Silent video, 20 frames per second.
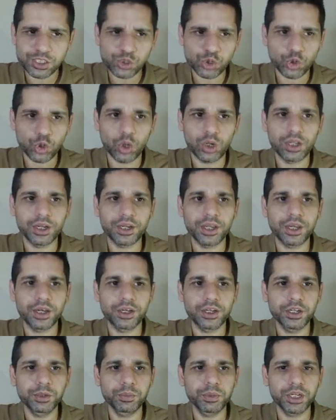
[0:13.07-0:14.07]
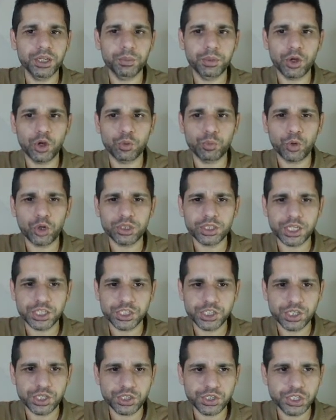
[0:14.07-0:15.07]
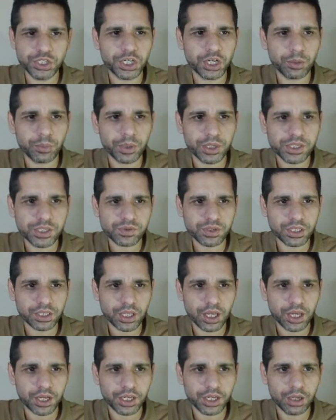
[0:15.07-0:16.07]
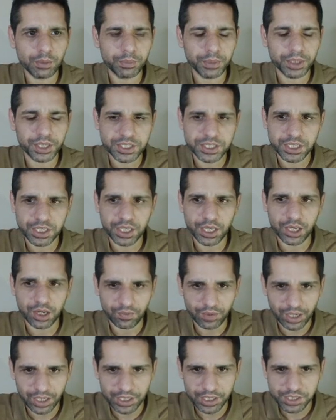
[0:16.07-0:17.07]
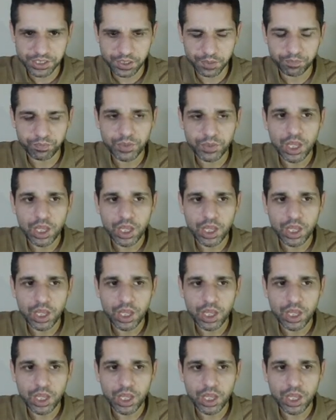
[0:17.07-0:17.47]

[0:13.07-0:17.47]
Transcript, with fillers: डॉलर के करीब करीब है और बहुत अच्छी अच्छी खबरें इस वक्त आ रही हैं बी के हवाले से